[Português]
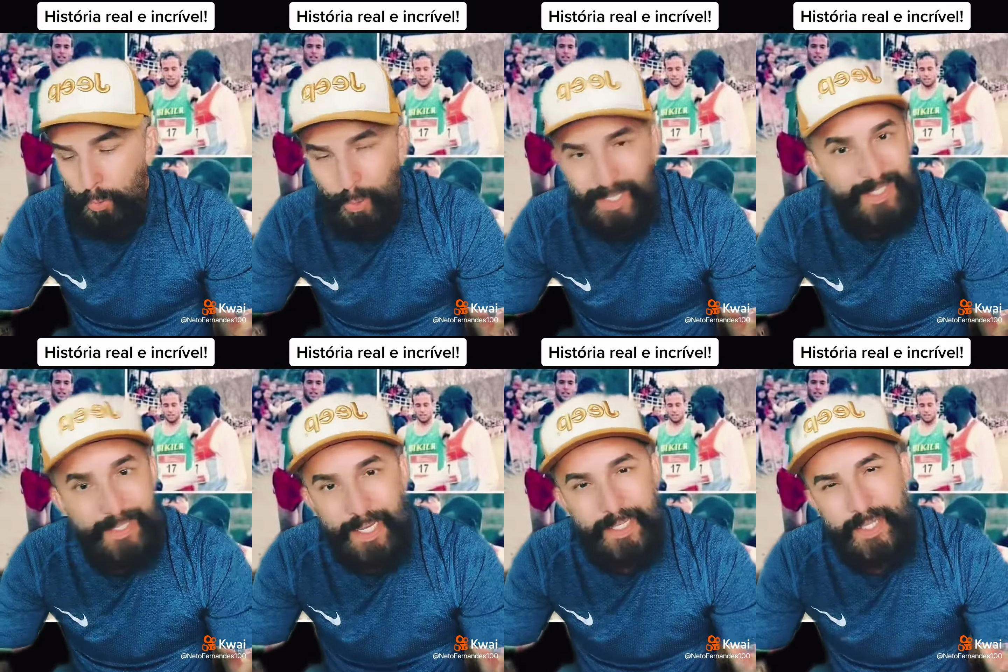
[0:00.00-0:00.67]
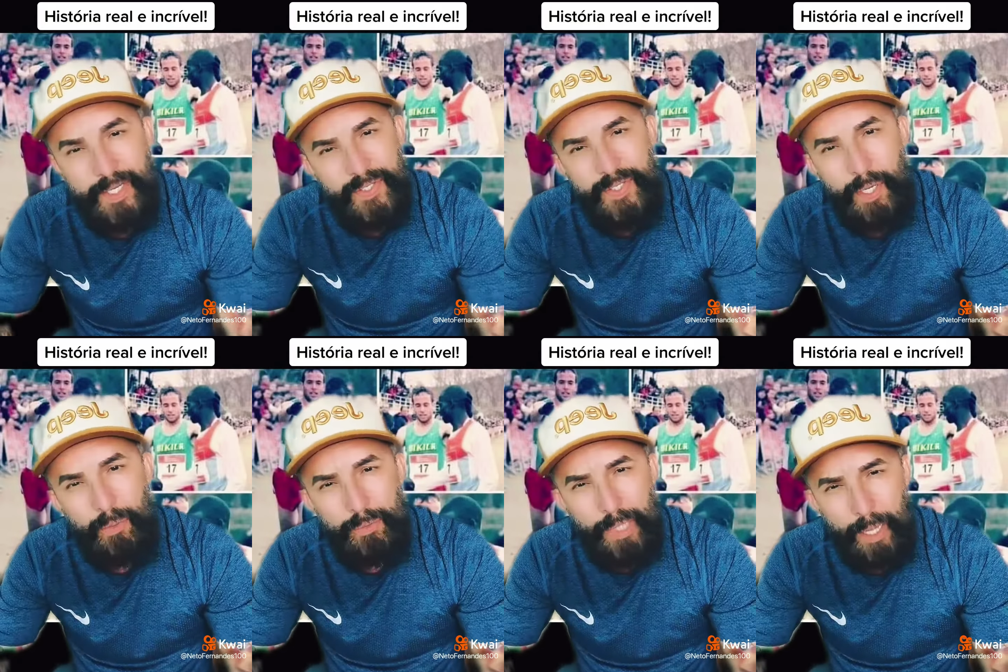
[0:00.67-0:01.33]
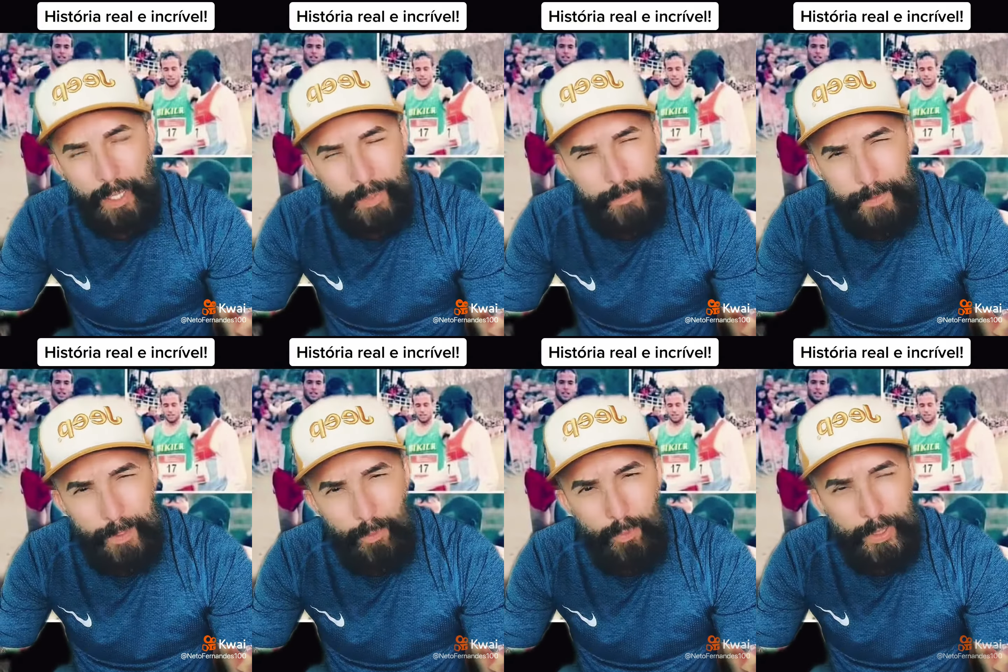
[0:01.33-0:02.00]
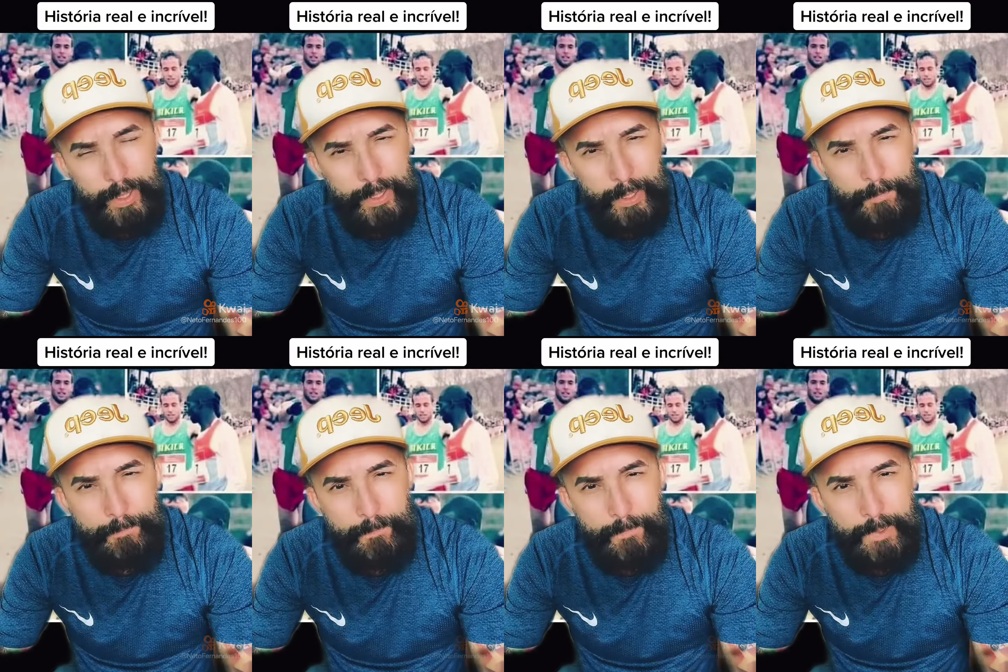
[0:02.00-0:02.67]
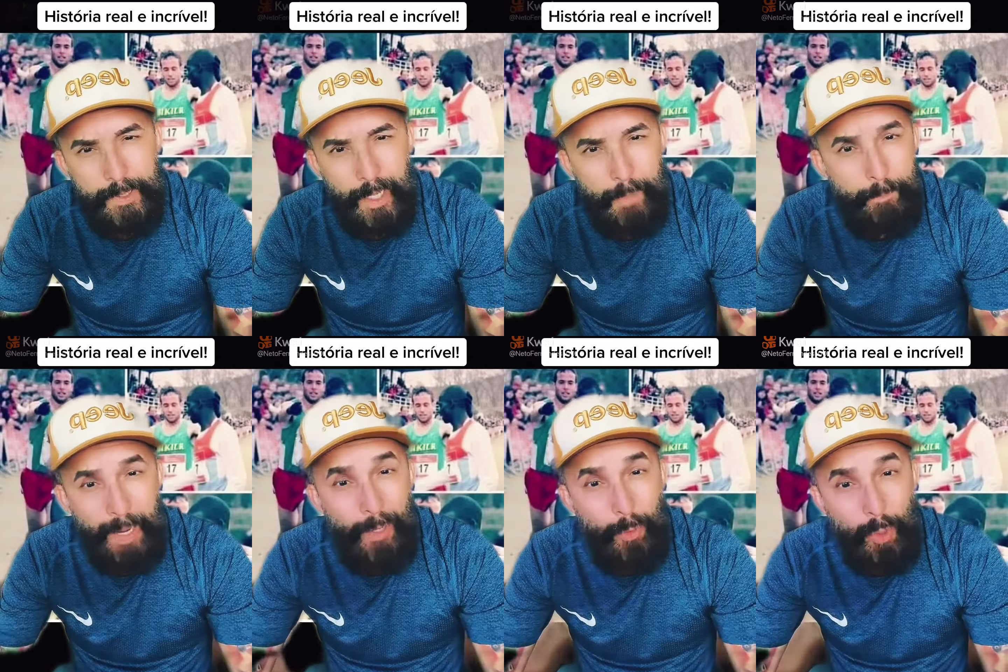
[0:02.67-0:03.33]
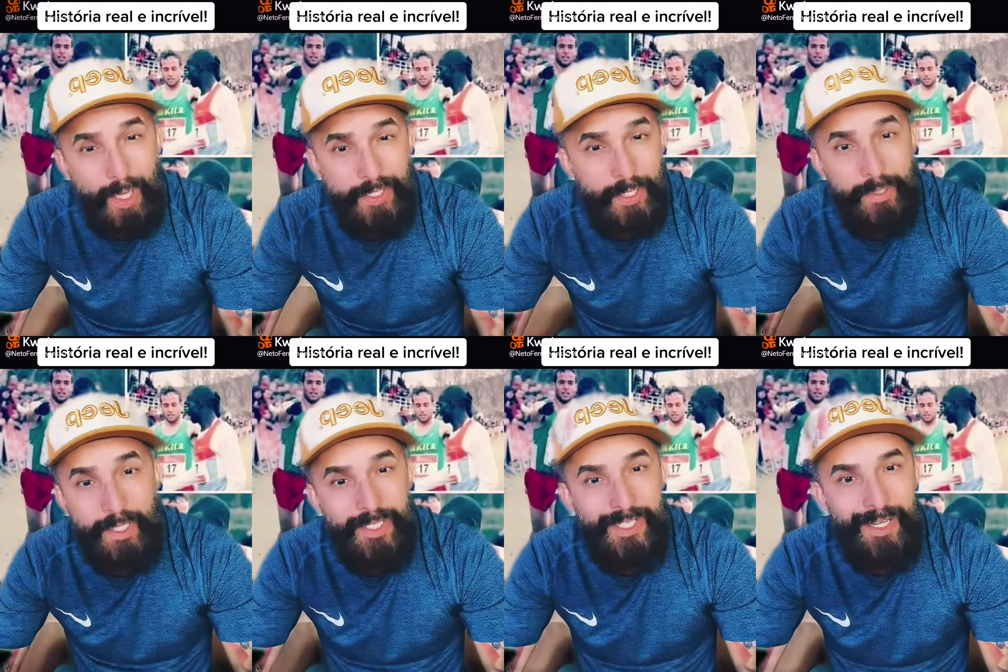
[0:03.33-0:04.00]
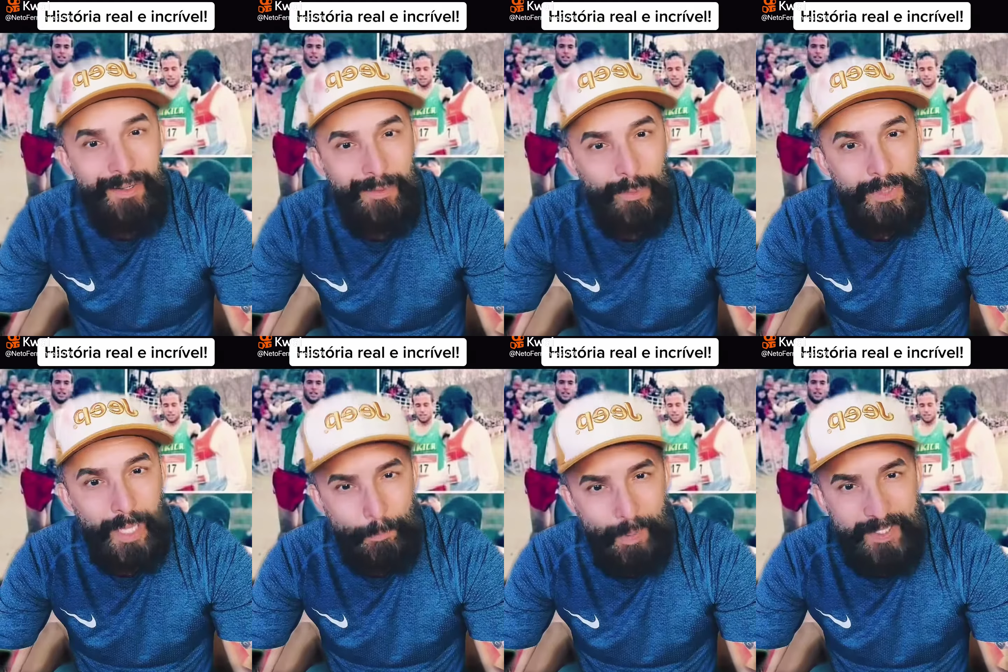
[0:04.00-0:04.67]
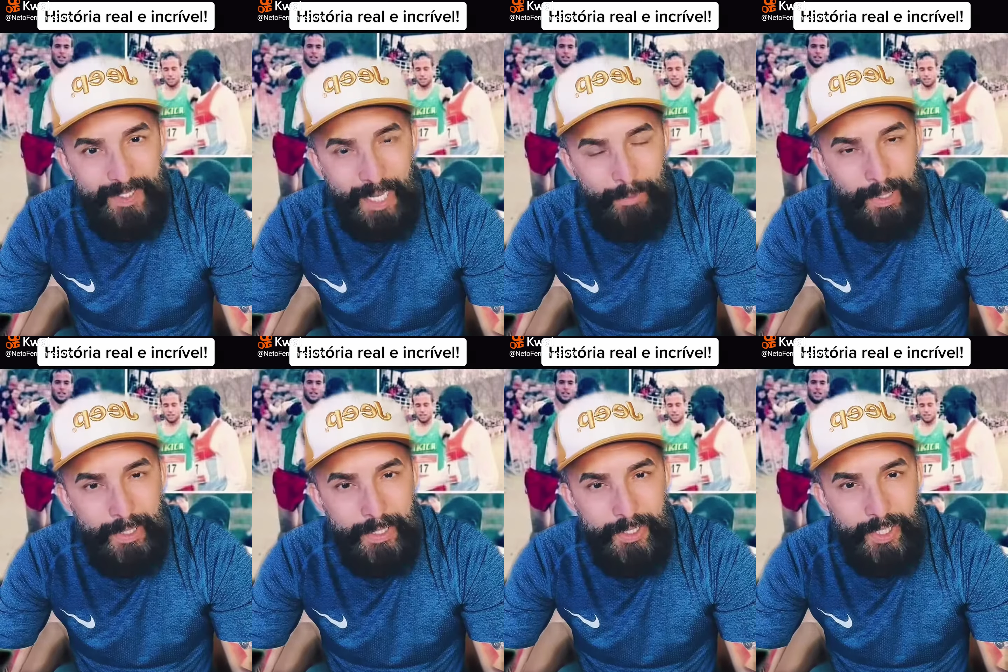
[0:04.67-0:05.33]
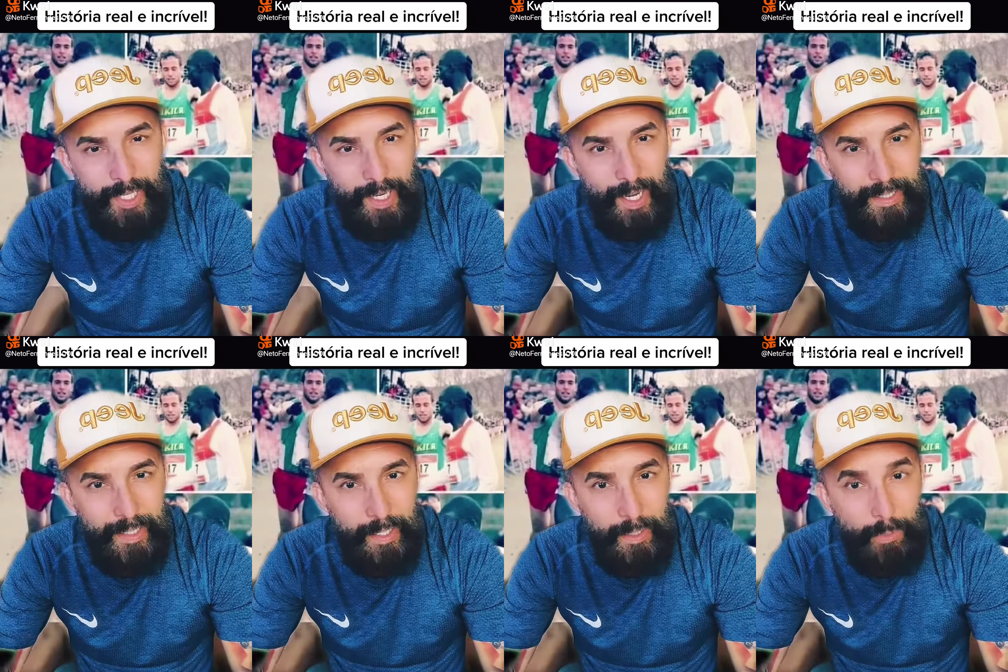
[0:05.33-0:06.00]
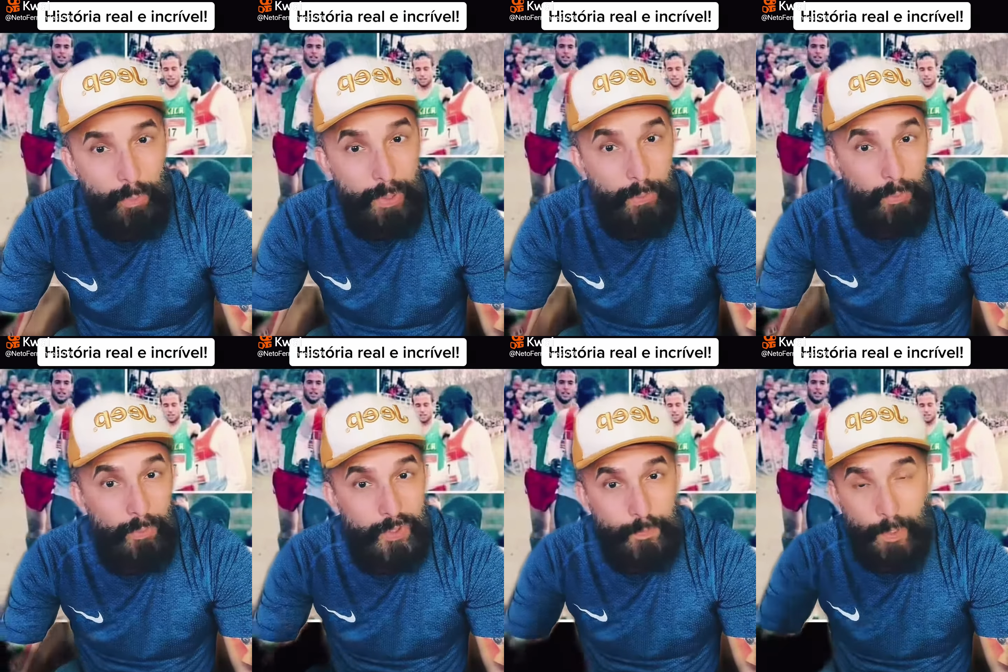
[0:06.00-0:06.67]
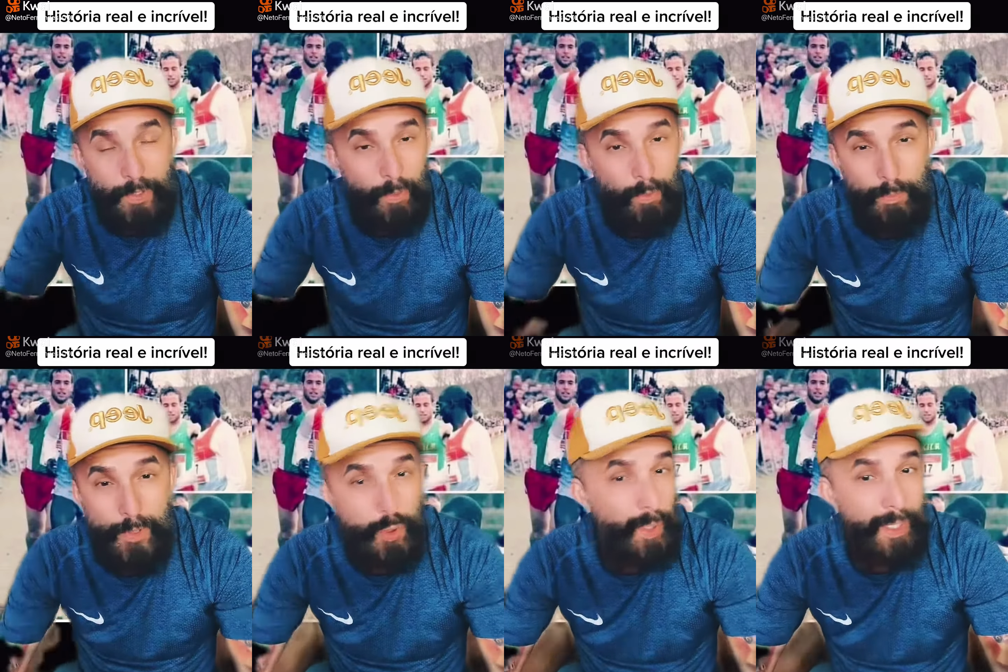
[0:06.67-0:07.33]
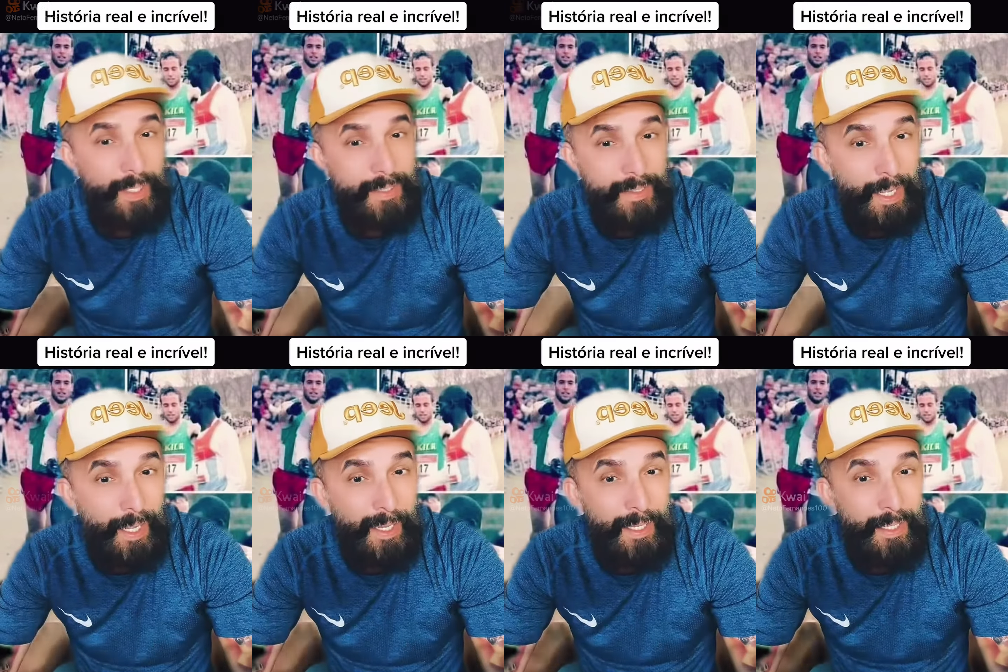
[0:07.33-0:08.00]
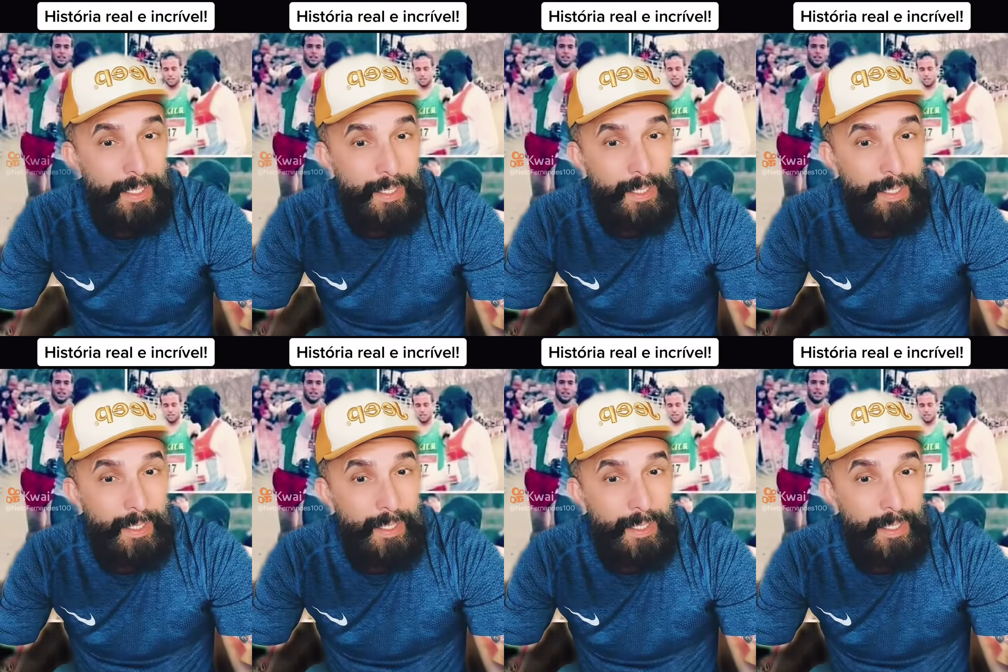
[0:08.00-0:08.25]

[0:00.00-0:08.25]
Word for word: com a sinalização da, da corrida e aí parou achando que tinha ultrapassado a linha de chegada. O, o espanhol começou a gritar